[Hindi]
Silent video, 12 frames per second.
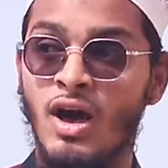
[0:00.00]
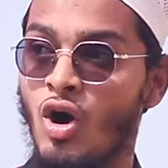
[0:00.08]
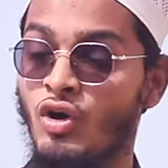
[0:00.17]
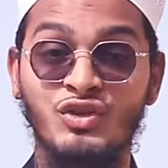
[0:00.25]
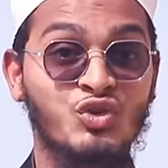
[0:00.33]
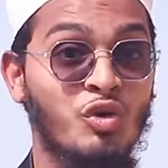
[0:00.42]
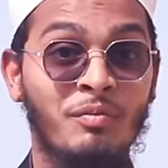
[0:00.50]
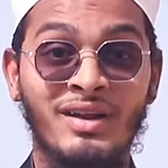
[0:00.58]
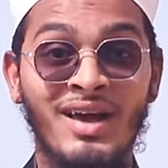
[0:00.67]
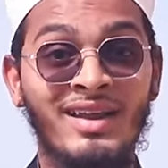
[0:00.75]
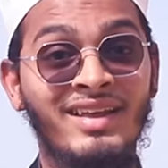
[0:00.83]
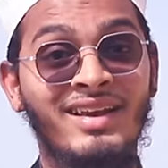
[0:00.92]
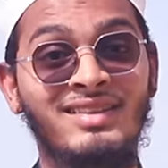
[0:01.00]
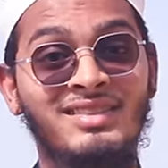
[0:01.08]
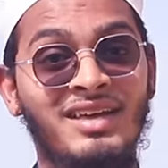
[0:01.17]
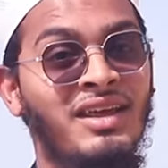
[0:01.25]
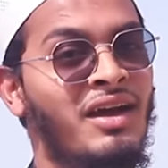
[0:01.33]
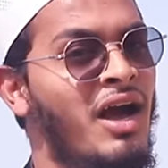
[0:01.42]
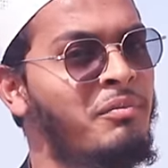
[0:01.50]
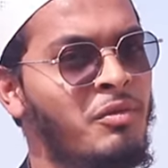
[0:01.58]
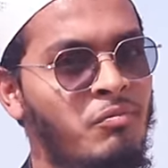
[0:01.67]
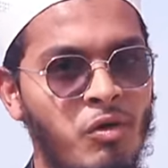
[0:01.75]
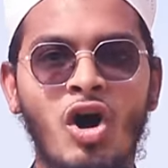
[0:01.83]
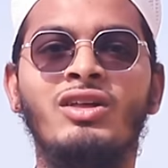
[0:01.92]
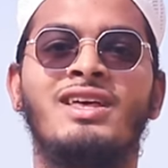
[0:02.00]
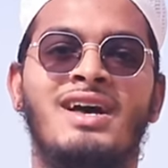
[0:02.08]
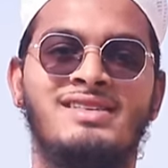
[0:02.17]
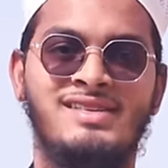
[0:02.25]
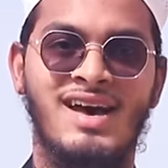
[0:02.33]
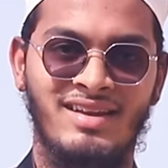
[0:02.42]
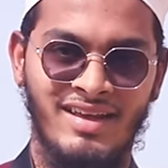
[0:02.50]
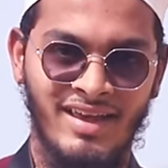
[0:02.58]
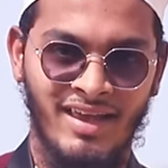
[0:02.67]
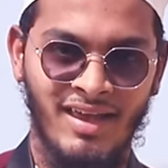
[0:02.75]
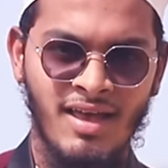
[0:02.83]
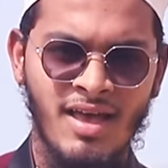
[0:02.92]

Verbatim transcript: और इसको बनाने का तरीका भी बहुत आसान है